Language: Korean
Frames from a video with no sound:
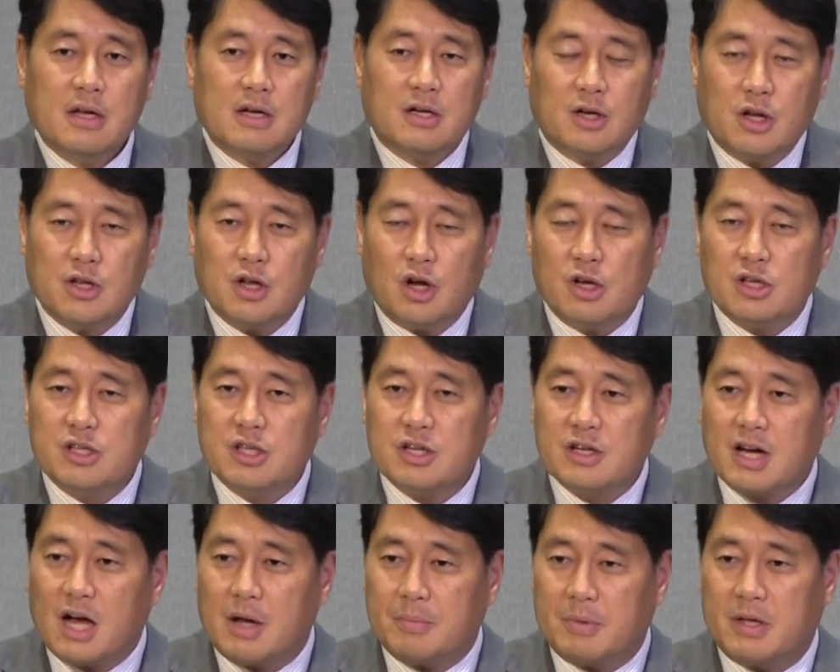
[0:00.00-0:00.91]
그런
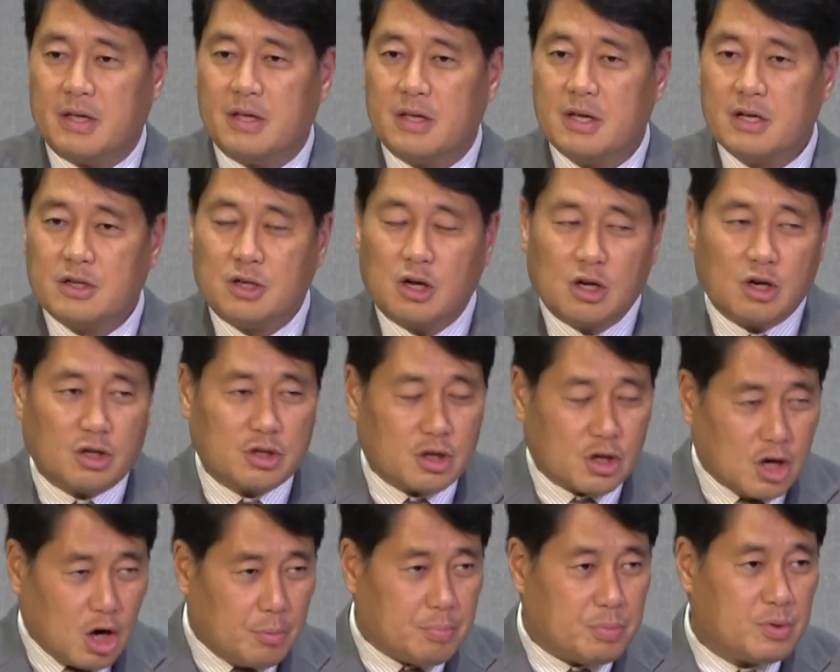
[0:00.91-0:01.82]
열등감이 그런
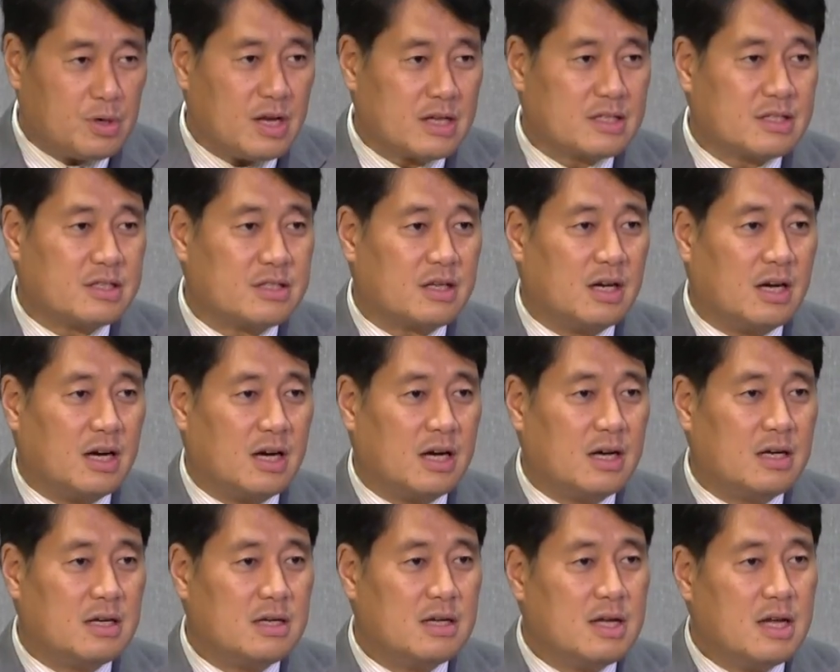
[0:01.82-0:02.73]
어떤
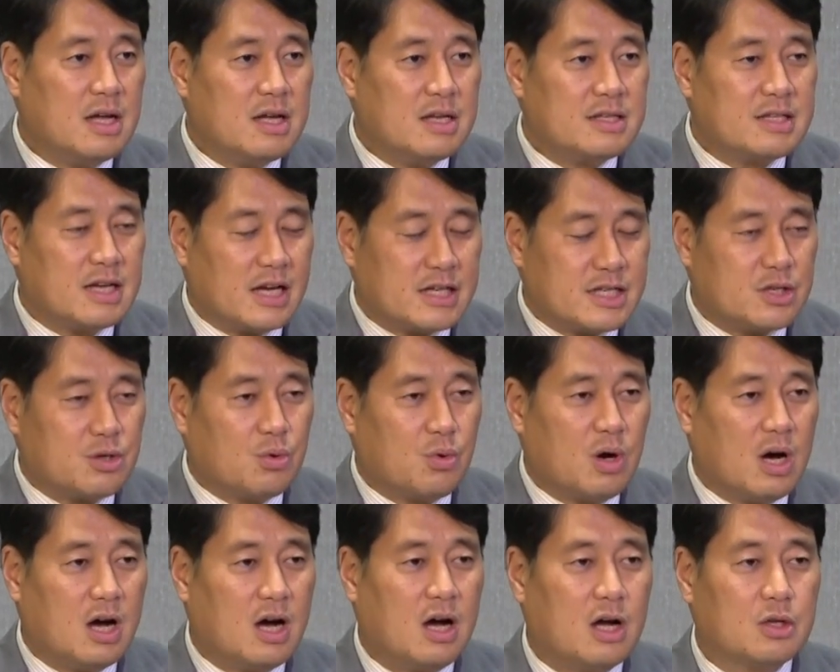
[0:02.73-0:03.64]
컴플렉스가
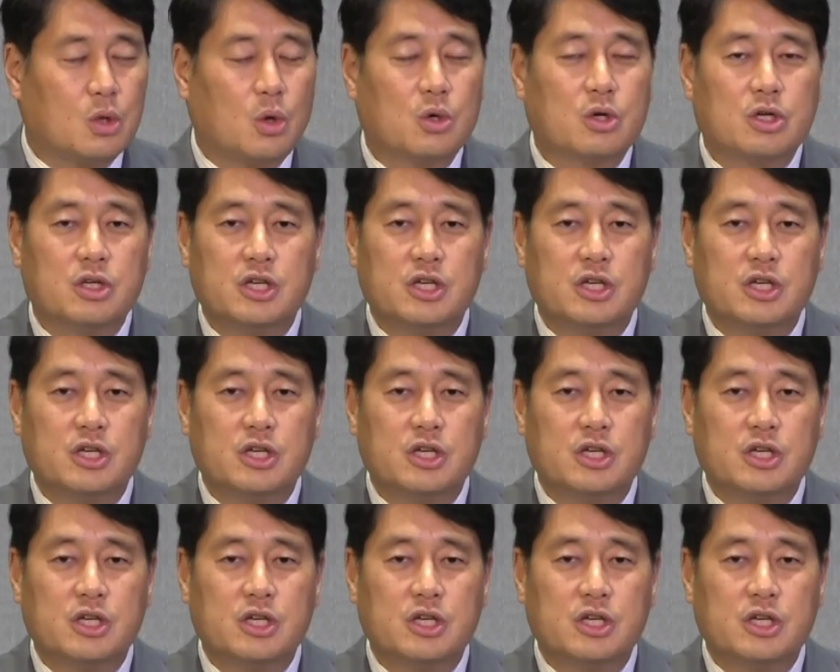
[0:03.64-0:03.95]
자신과 또